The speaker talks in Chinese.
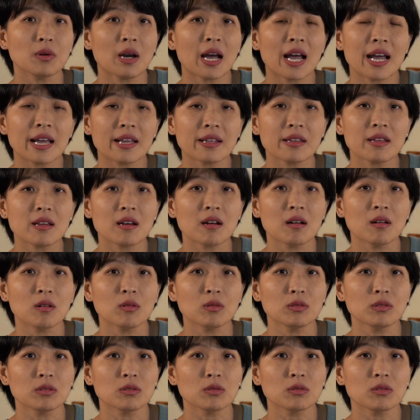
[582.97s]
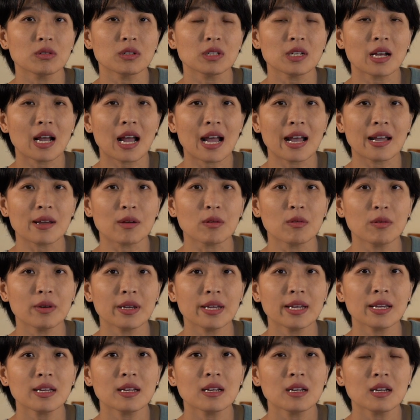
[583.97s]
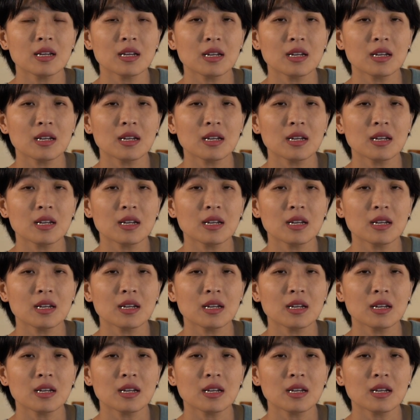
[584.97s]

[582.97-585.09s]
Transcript: 海鸟或者说是海龟